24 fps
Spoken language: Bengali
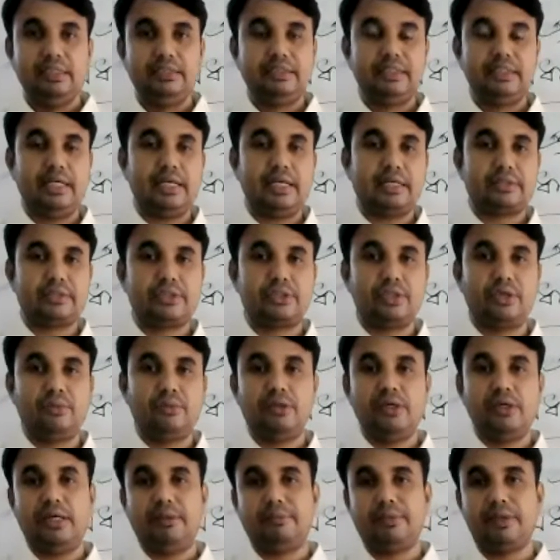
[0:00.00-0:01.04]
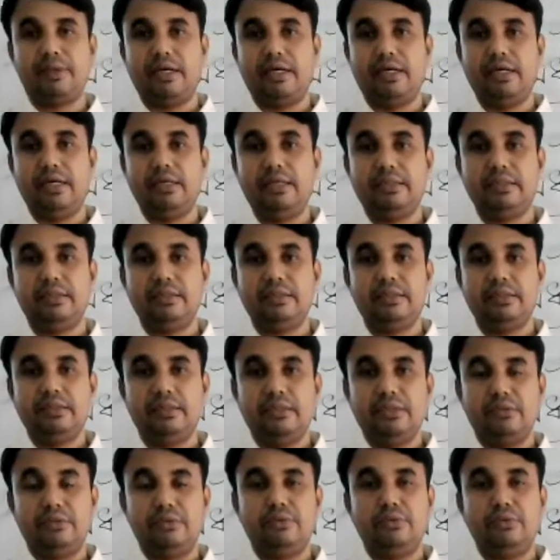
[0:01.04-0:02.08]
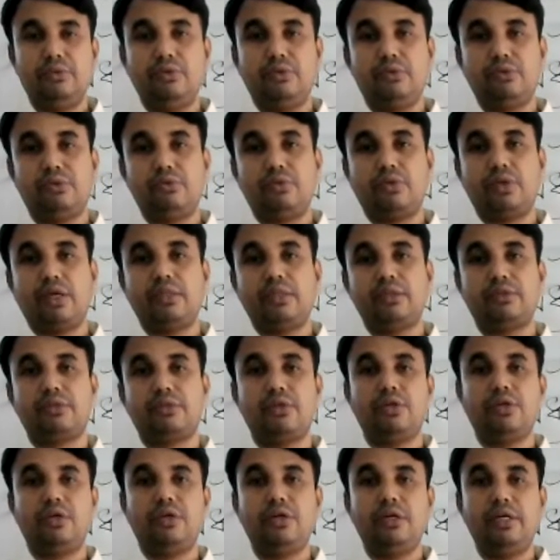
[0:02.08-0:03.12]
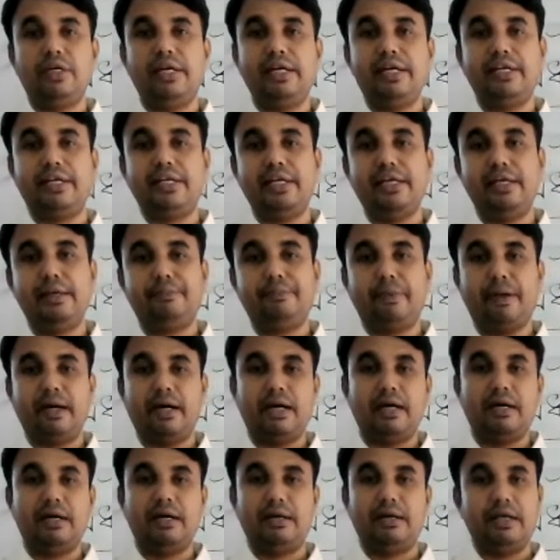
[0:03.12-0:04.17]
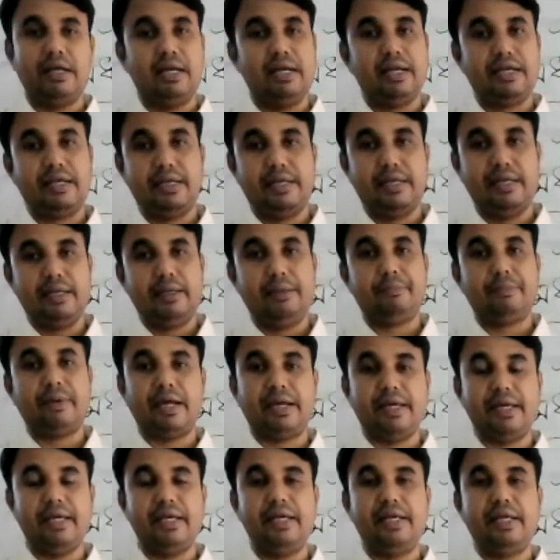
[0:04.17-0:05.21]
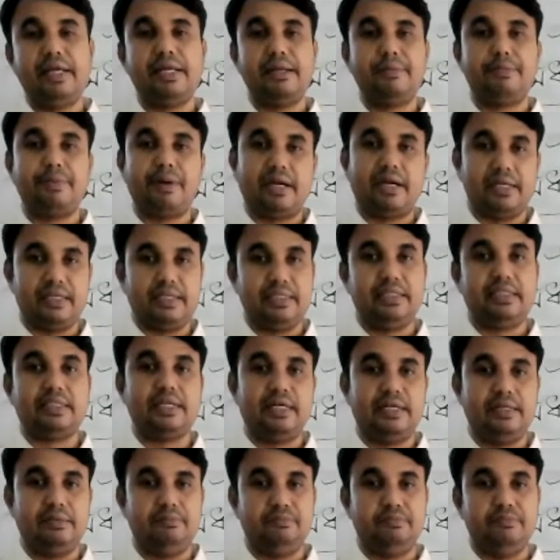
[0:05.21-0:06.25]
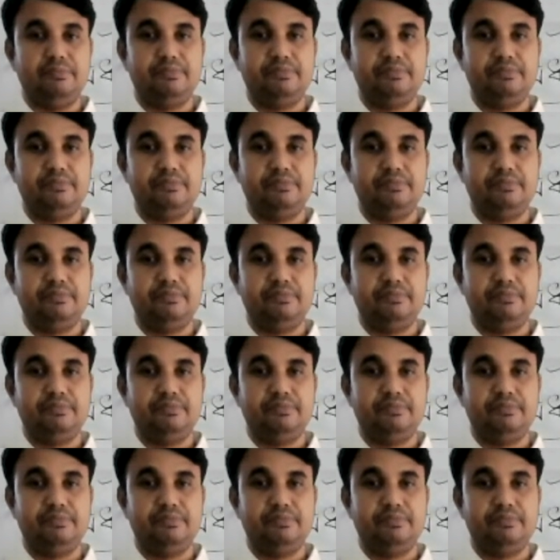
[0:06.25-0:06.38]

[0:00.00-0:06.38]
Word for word: যে এক সময় আমরা দূর দূরান্ত হেঁটে পা হেঁটে পায়ে হেঁটে পাড়ি দিতাম